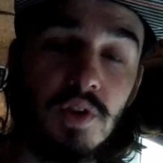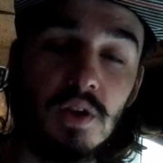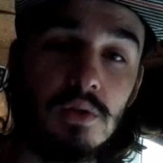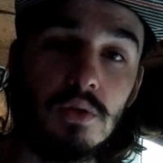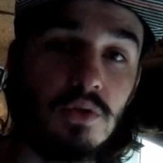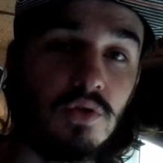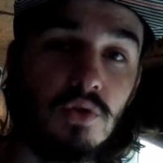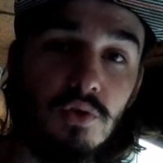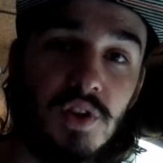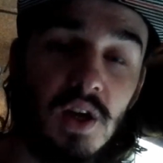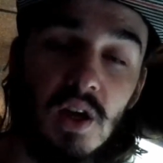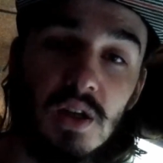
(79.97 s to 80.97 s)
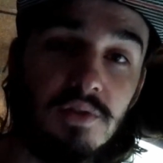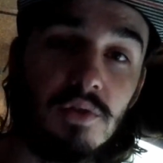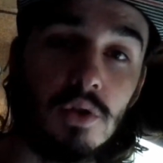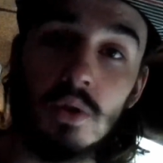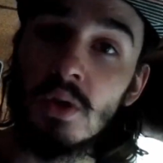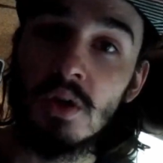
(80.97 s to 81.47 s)
de s'offrir un
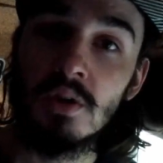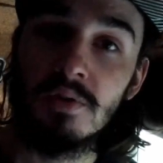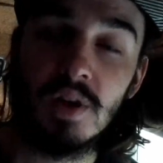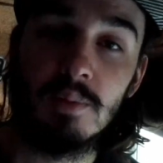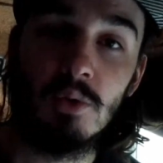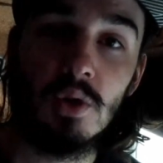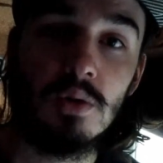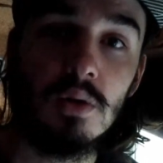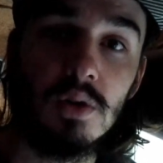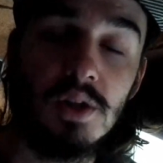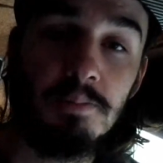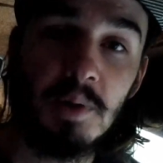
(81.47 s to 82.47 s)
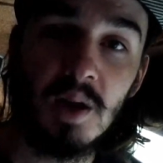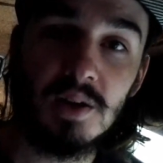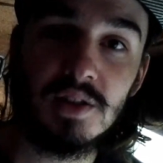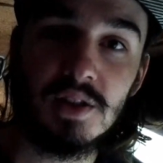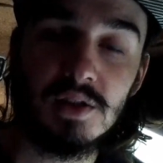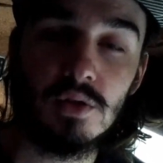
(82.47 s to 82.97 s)
livre euh, vraiment euh, hyper
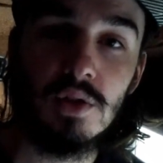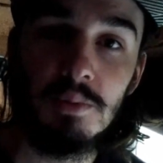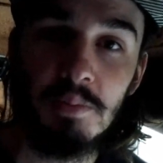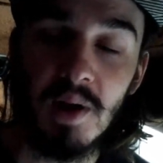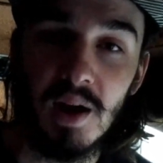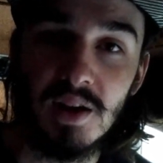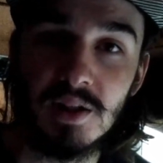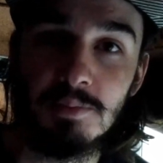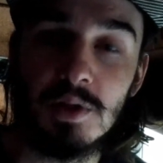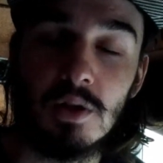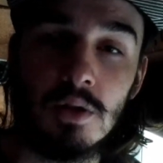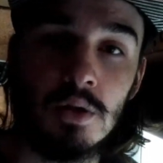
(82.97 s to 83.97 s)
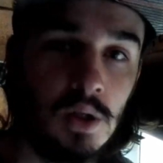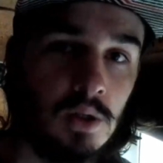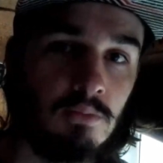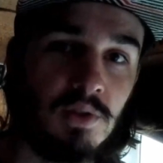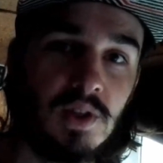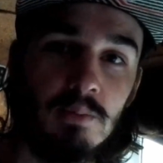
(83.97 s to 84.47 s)
intéressant, hyper inspirant.
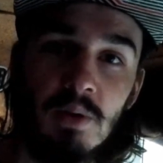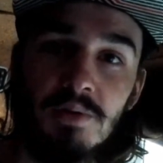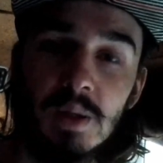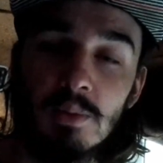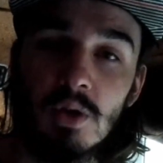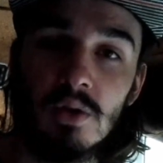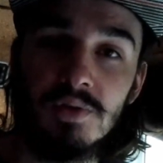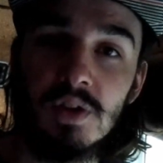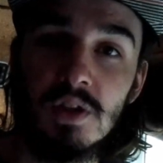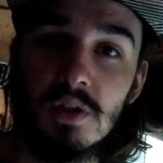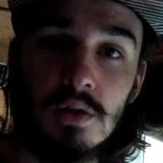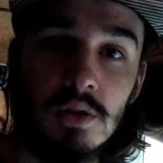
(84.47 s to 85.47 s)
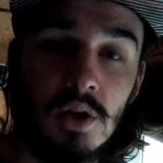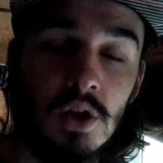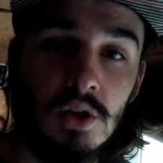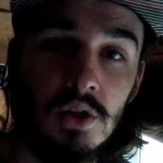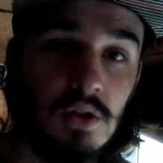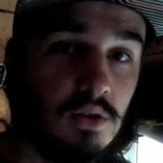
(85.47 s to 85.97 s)
Moi, ça m'a vraiment envie.
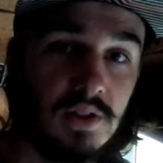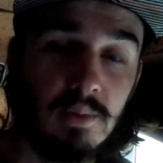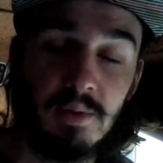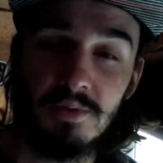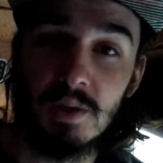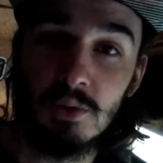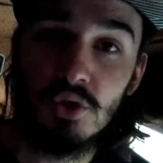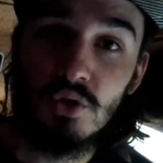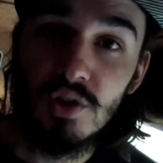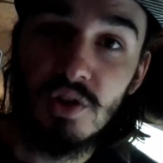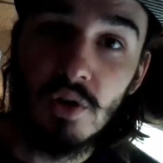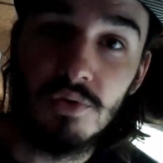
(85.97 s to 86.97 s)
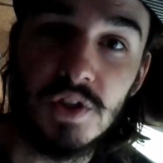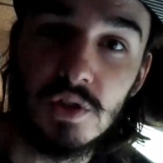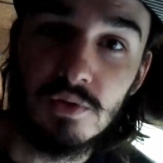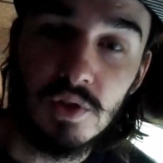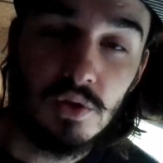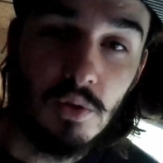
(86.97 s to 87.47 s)
ça m'a vraiment donné envie,
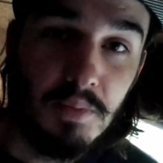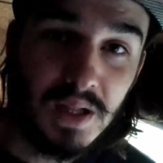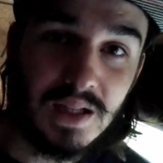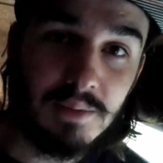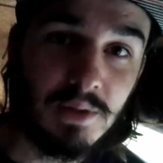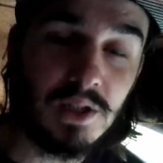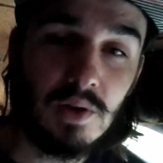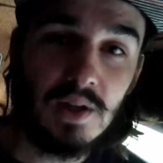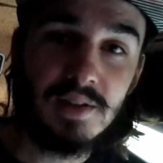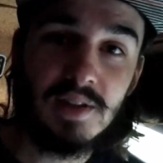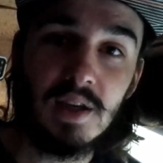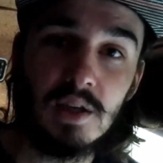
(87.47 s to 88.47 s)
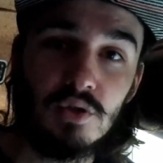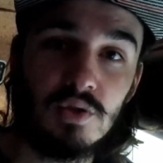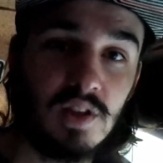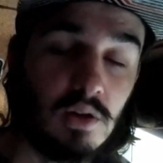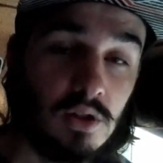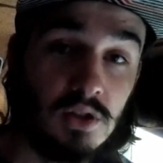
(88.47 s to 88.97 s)
tu vois, de mettre les mains dans la terre et de
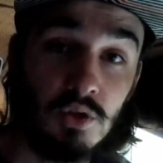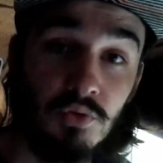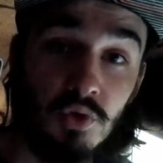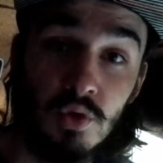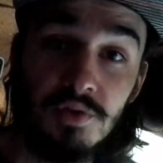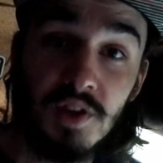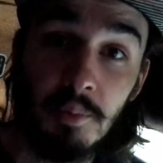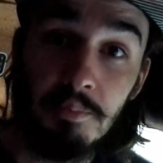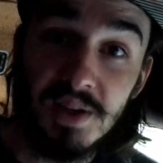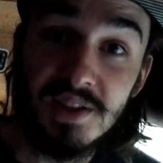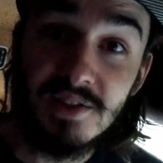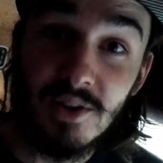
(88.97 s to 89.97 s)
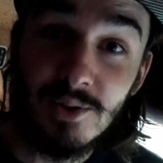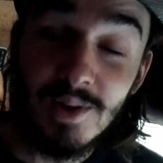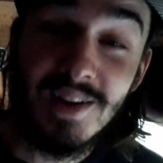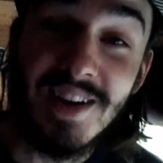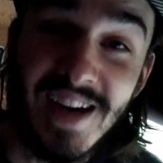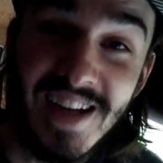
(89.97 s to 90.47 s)
dire oh, je veux devenir paysan, quoi.